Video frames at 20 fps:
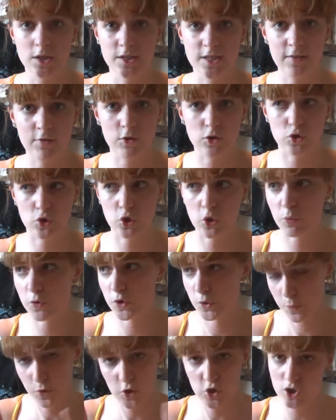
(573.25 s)
aventures, pour
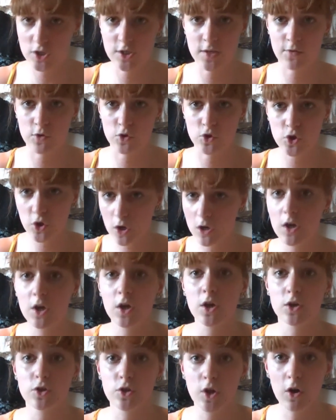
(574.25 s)
les prochaines aventures
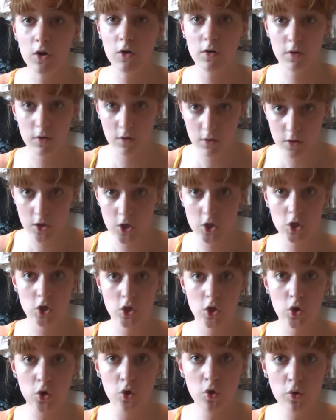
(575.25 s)
dans
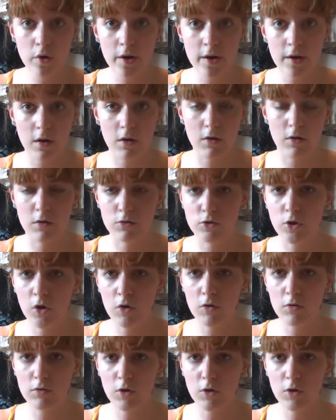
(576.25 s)
l'oul, euh, dans,